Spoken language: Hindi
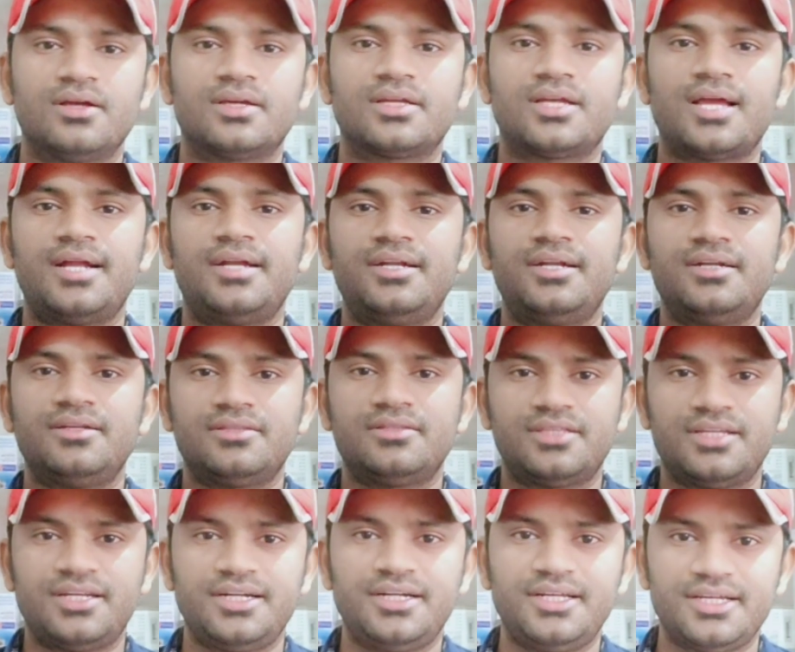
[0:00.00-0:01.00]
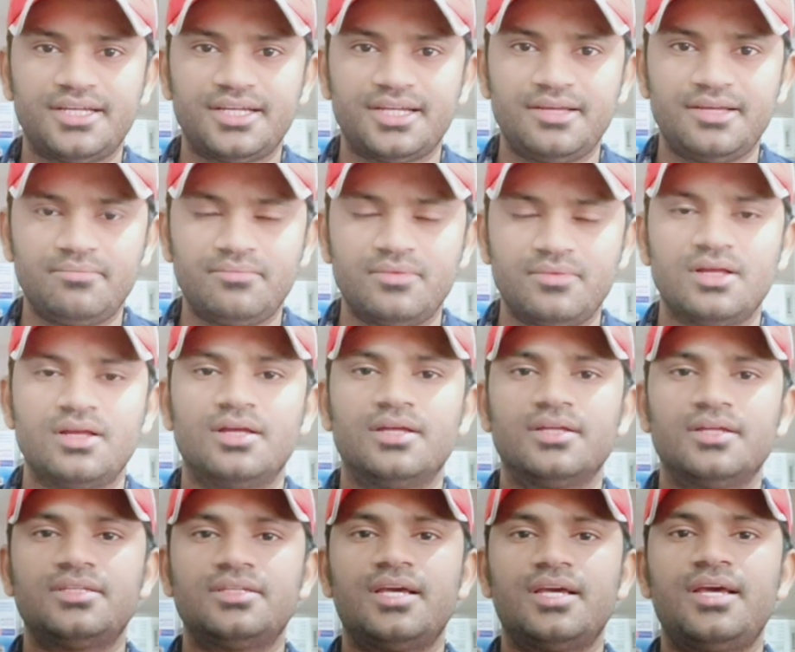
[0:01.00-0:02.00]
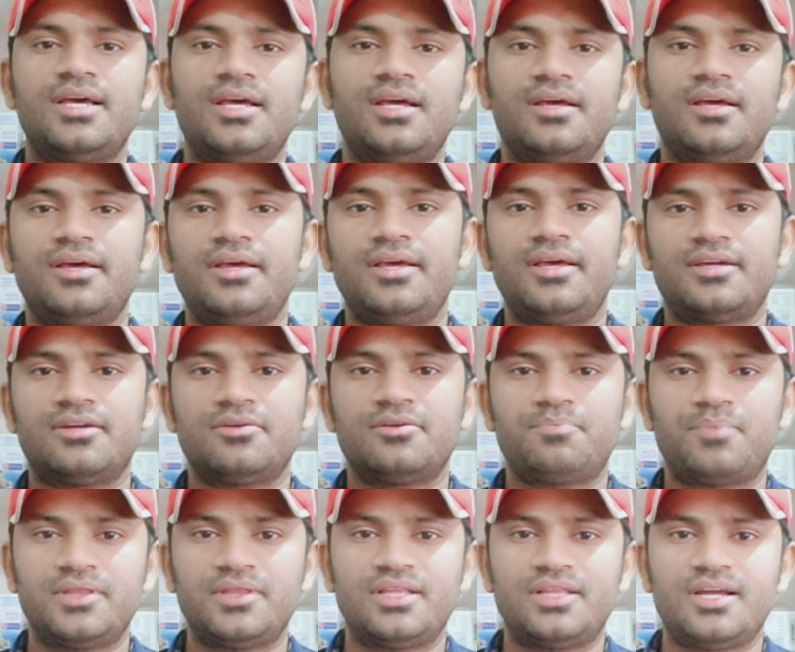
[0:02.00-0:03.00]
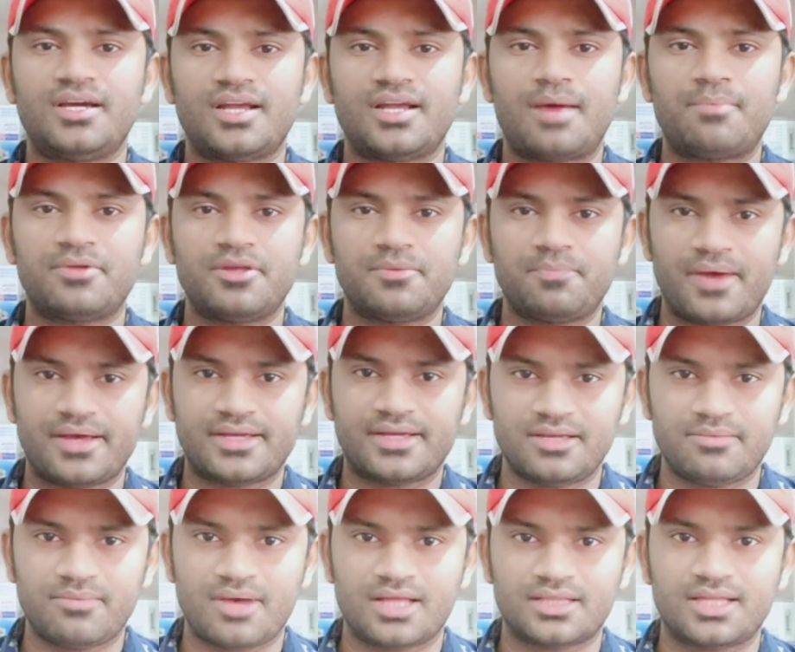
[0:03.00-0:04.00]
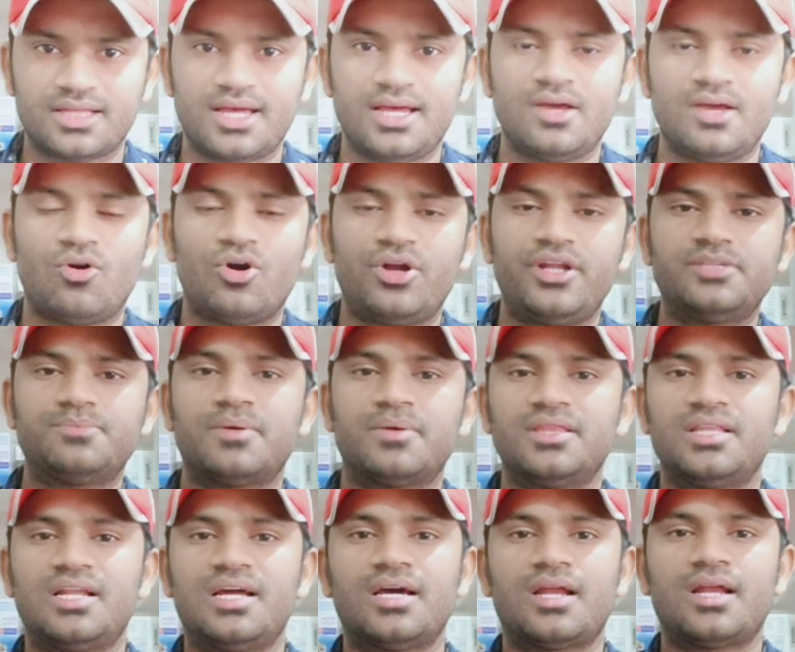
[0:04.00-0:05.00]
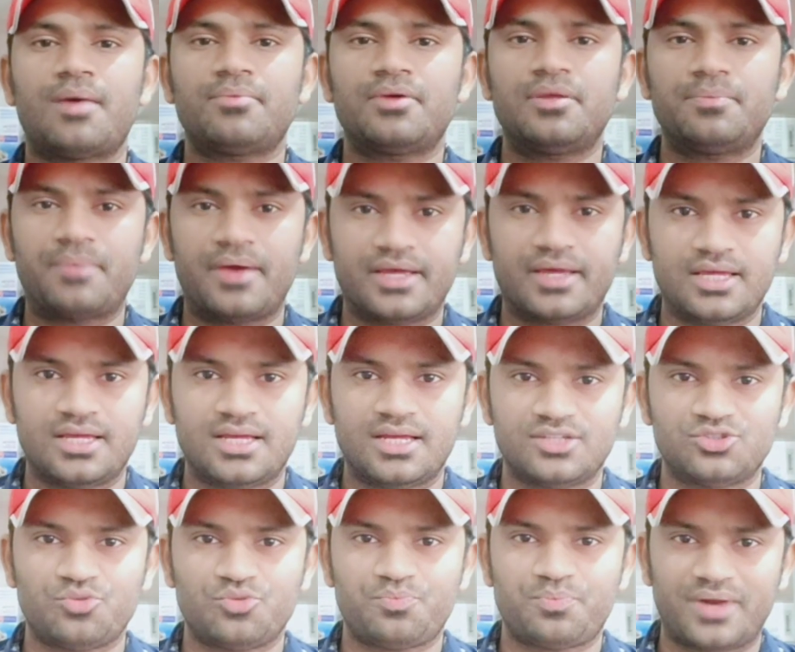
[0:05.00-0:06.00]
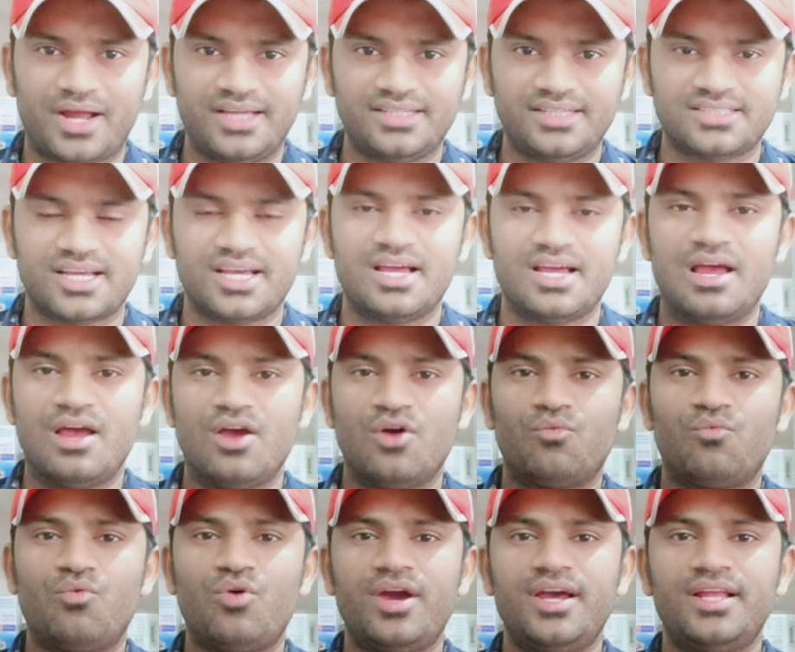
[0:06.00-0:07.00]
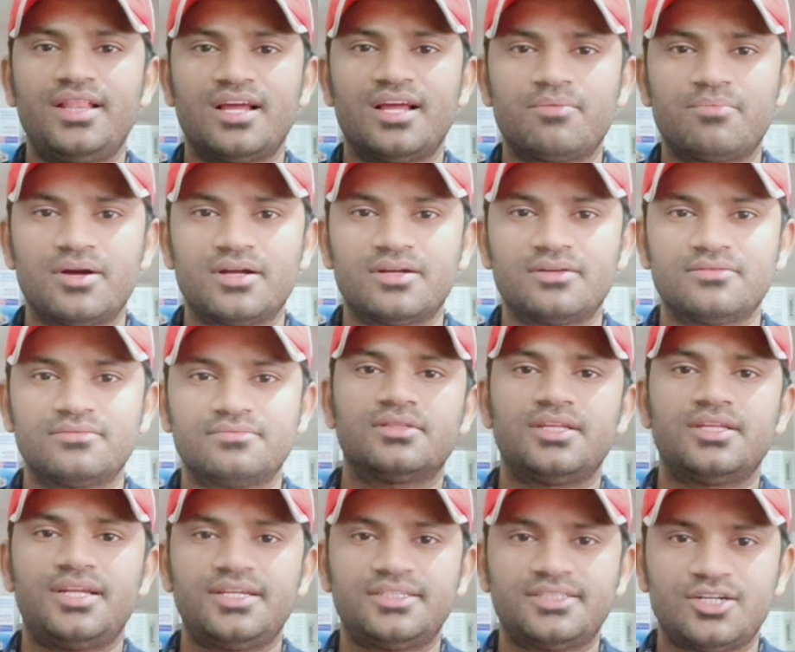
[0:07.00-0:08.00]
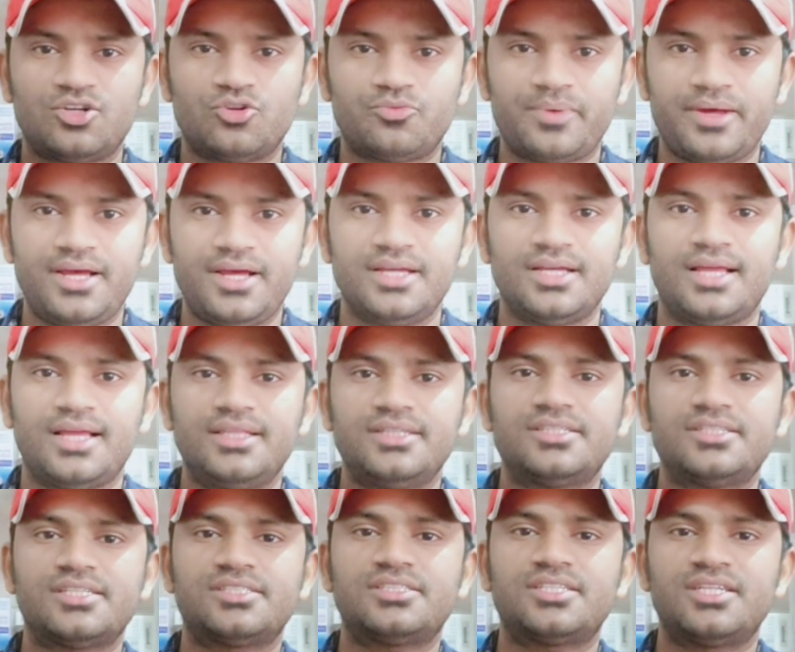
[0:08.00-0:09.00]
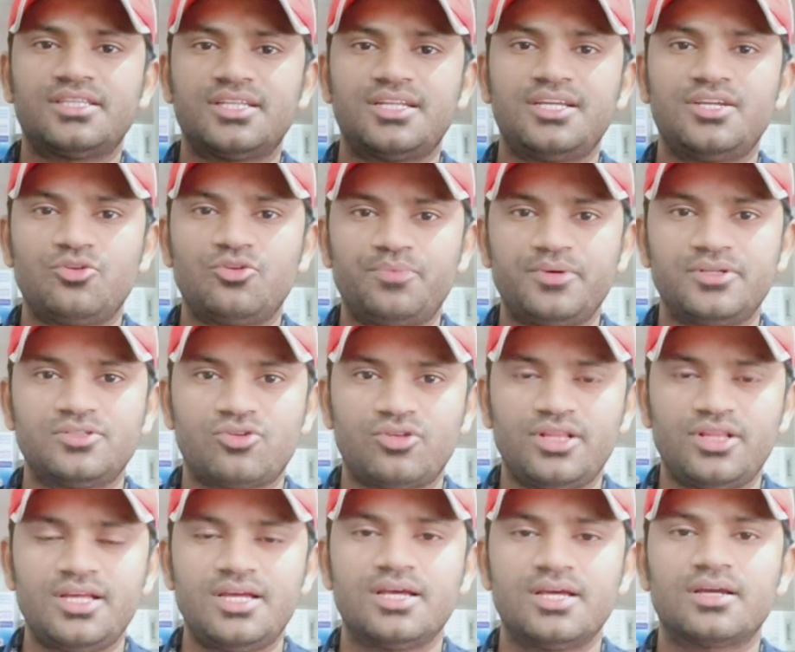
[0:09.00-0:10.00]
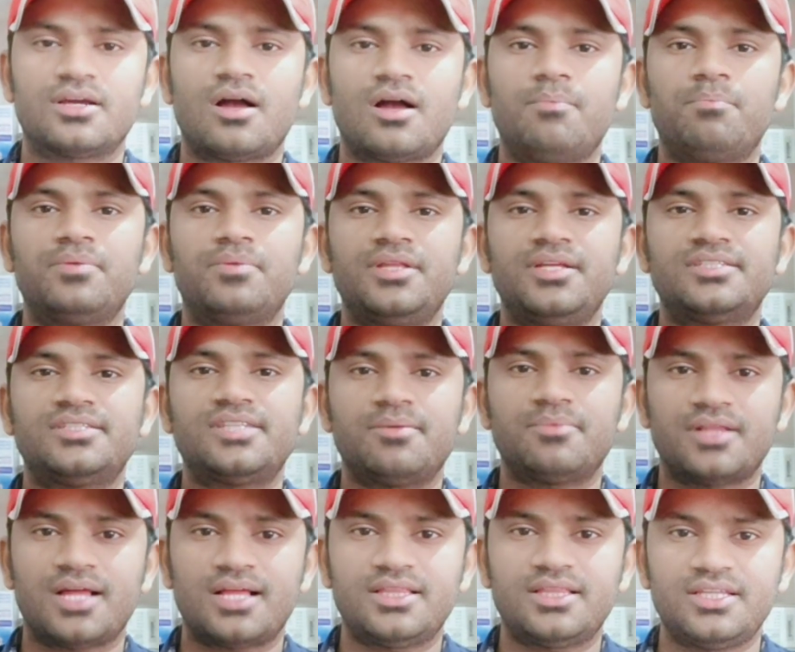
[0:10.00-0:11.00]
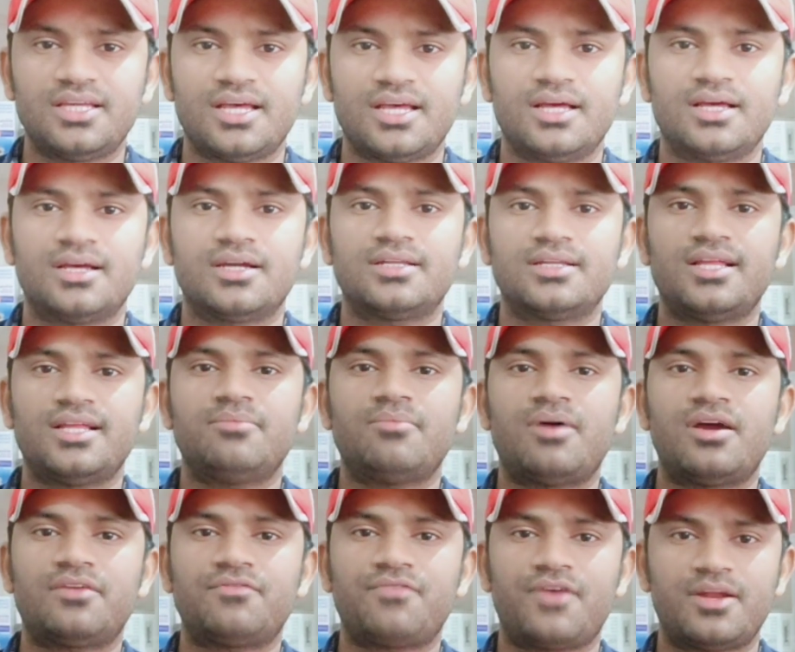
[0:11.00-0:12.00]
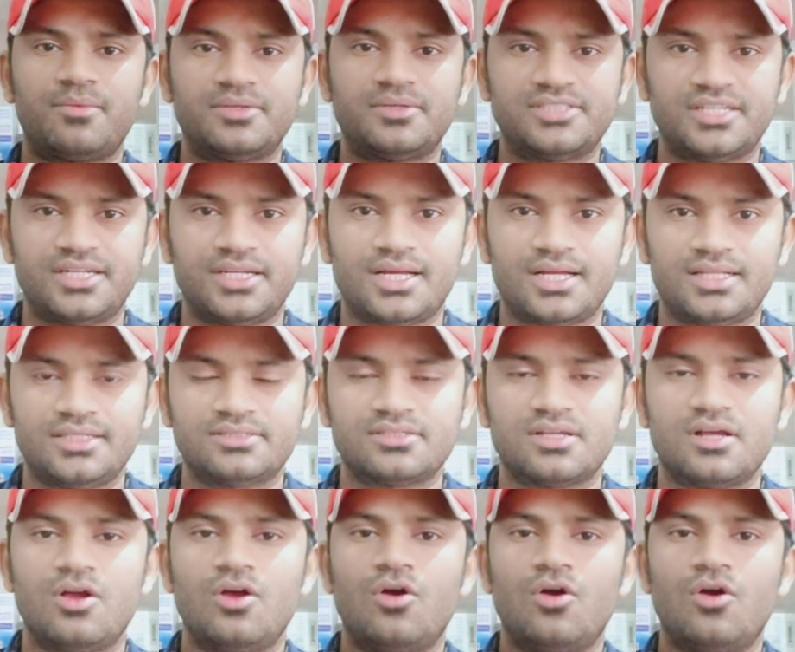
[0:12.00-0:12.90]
कैंडिड थ्री क्रीम यह एक पंद्रह ग्राम की पैकिंग में आता है और इस पंद्रह ग्राम की पैकिंग का जो प्राइस है वो है लगभग तिरसठ रुपये यानी सिक्सटी थ्री रुपीज़ ओनली कंपनी से बनाती है ग्लेनमार्क फार्मास्यूटिकल्स